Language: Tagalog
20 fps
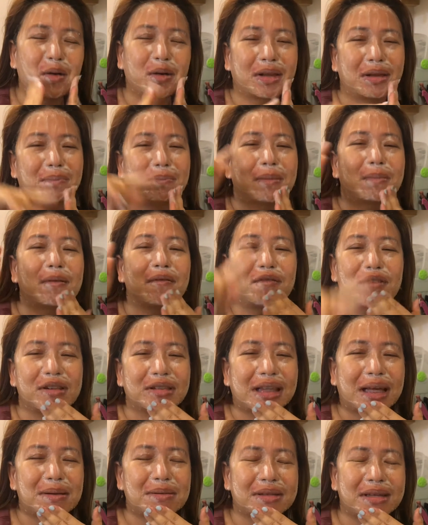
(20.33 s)
ko na
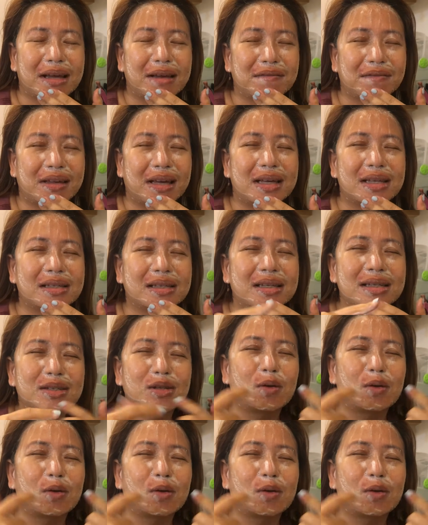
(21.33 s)
pag-full time sa FPC.